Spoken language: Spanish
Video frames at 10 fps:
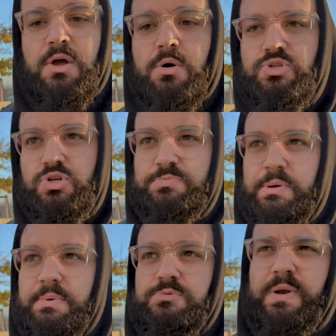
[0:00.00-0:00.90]
cómo son los
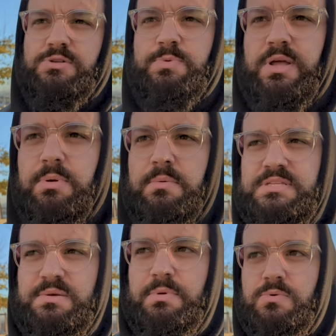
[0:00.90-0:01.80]
primeros planos. Por ejemplo, a mí
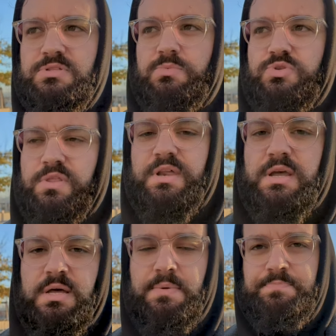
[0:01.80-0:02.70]
siempre me gusta mucho hacer
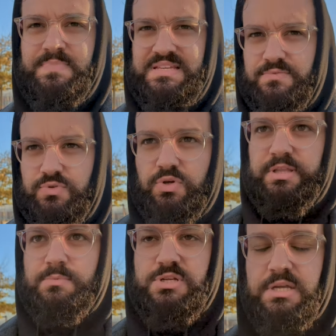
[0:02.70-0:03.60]
esta foto que
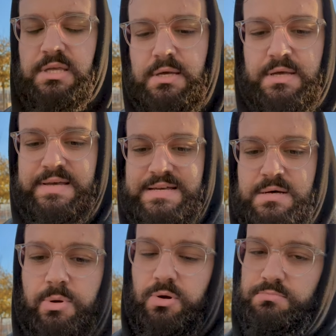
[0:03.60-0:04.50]
tenemos aquí,
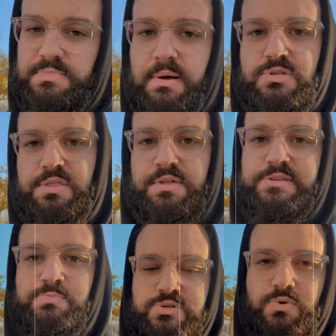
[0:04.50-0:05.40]
pero la vamos a hacer
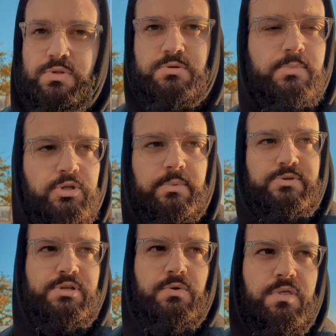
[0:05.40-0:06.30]
después, cuando haya un poquito
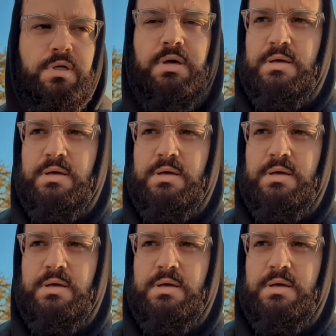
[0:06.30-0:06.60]
menos de luz